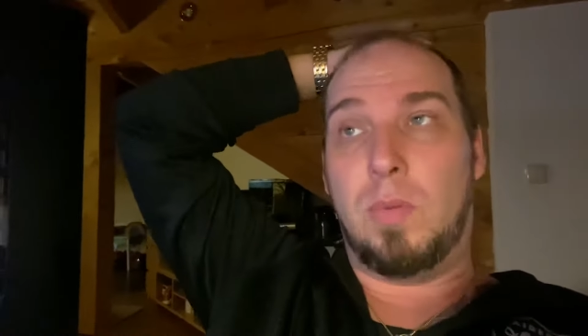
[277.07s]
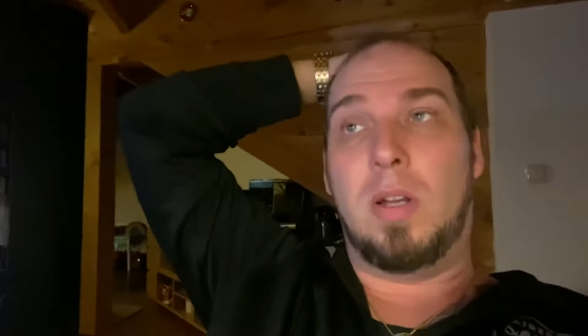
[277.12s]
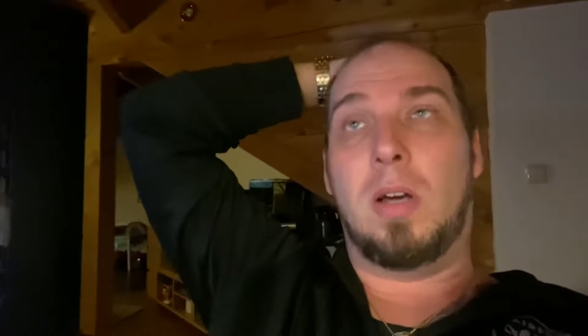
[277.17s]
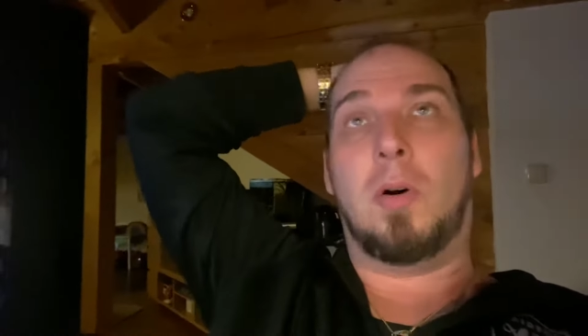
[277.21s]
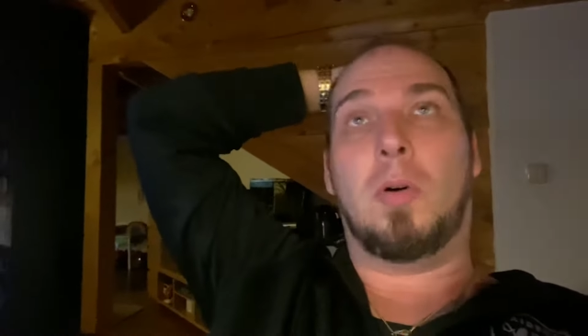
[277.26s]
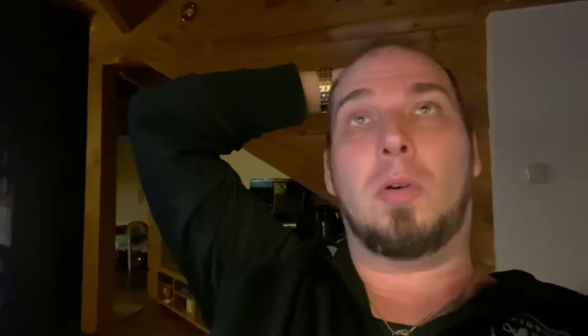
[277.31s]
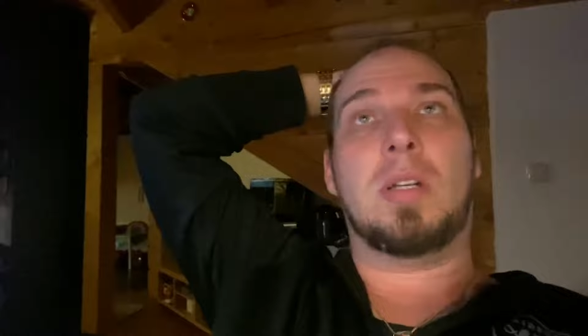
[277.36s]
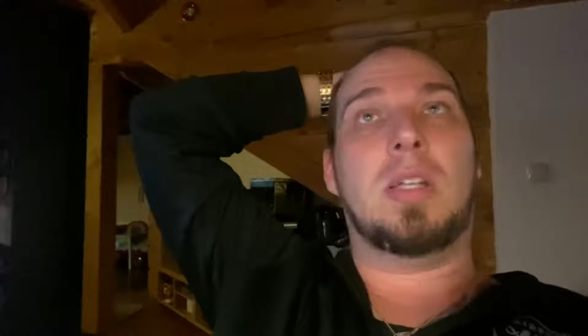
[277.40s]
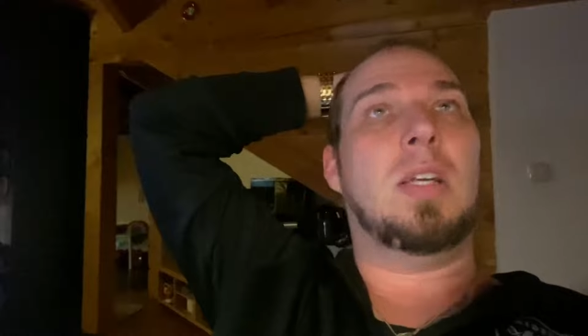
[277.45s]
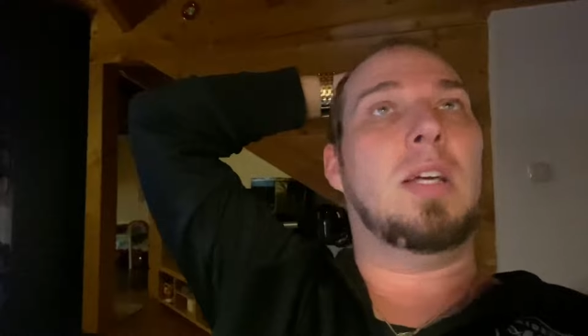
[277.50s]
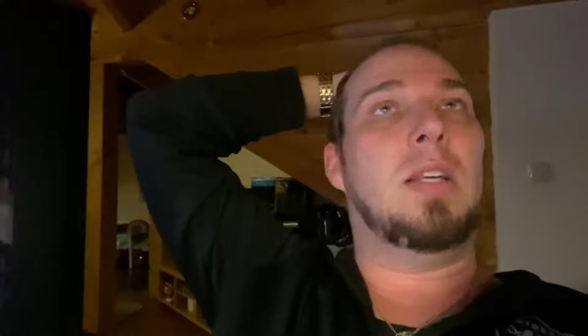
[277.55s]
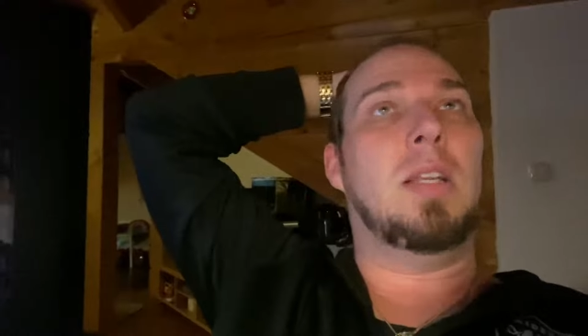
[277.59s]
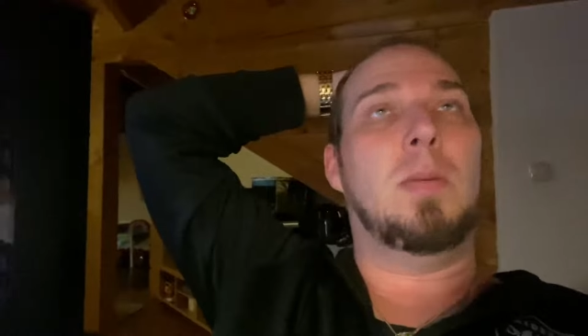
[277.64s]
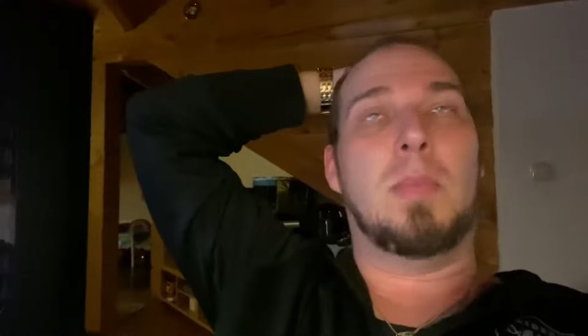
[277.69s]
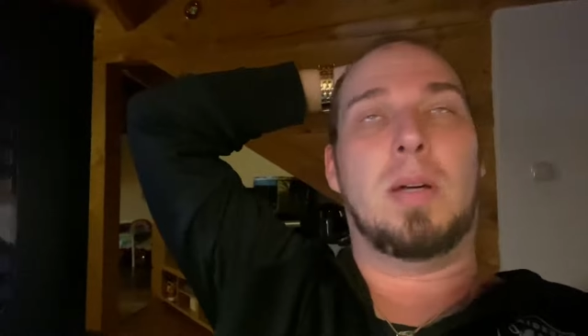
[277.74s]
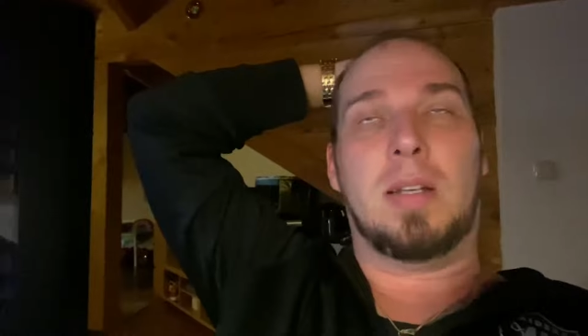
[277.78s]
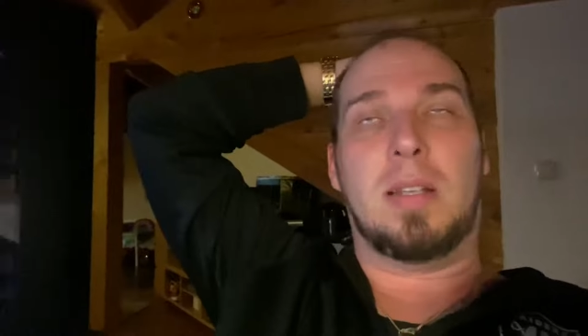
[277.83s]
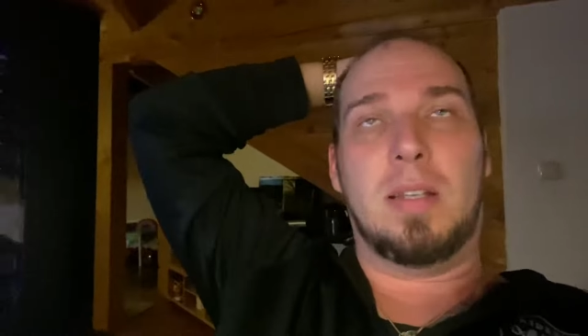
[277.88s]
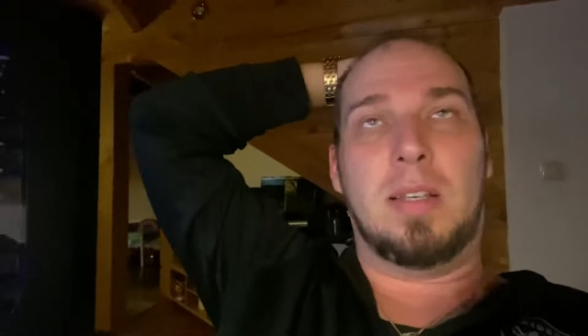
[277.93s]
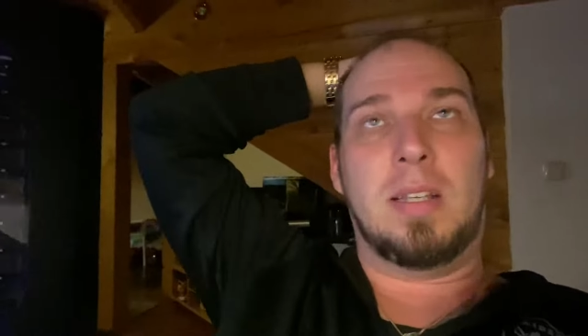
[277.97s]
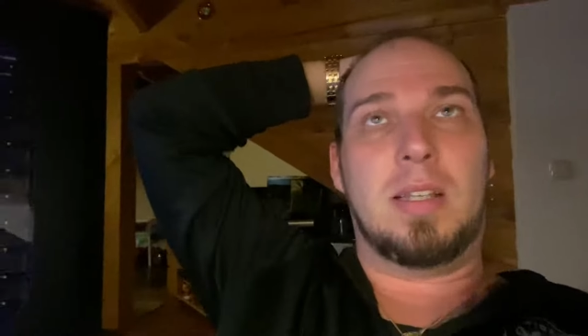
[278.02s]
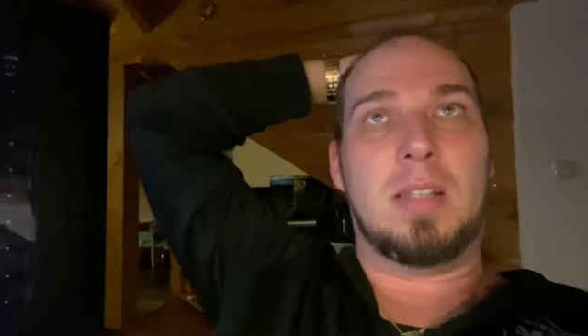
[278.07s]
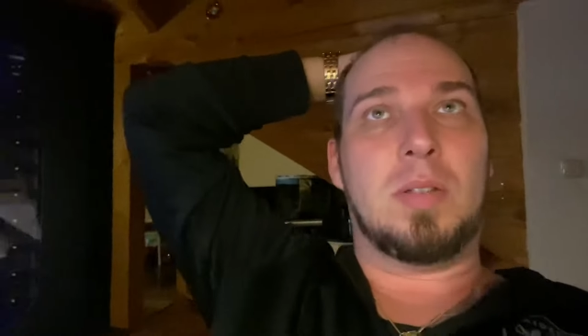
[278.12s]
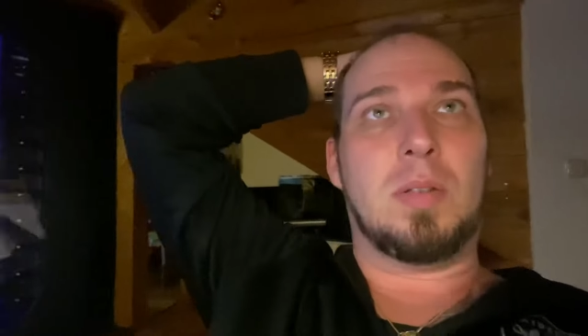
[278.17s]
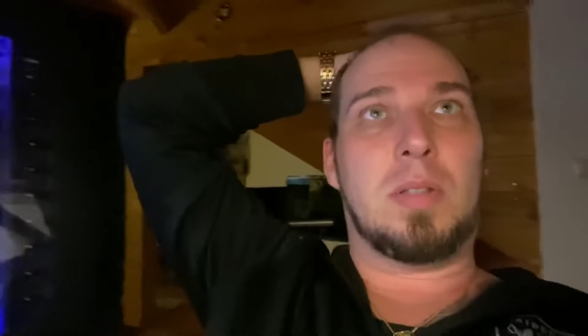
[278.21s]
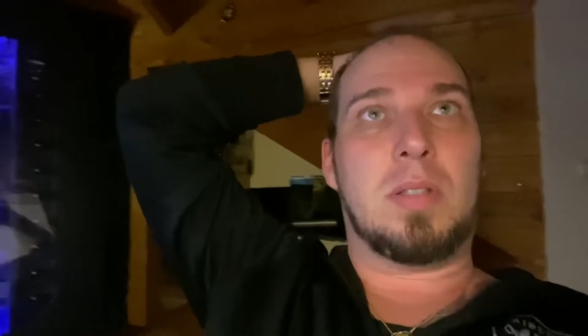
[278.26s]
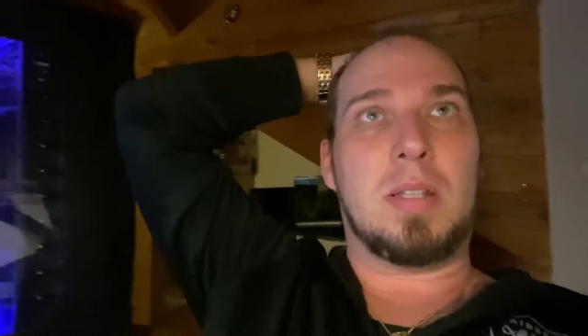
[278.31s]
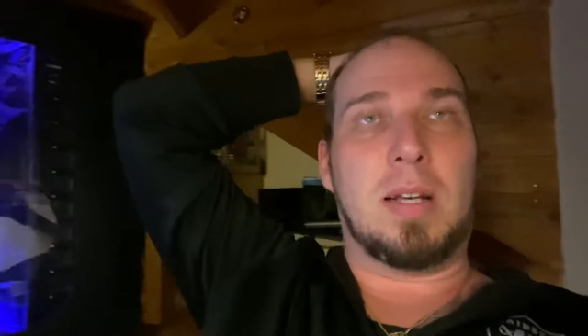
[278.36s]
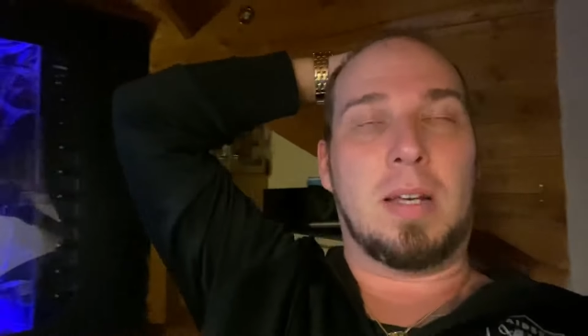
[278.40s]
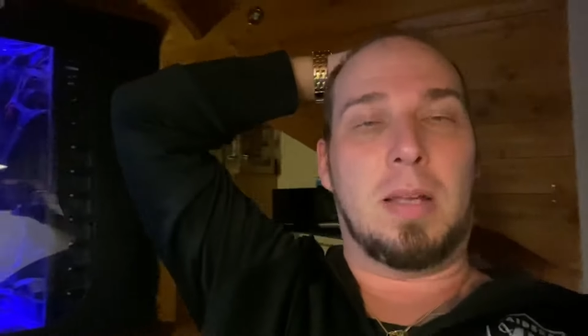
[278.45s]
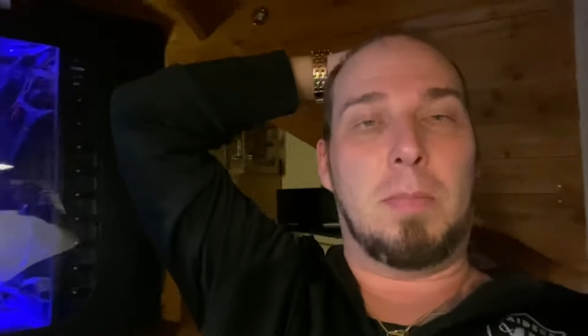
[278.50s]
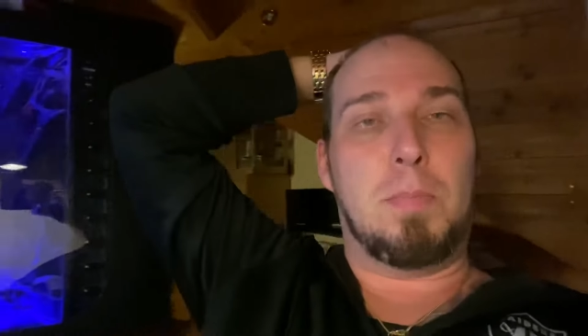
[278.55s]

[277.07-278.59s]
will auch hier niemanden sozusagen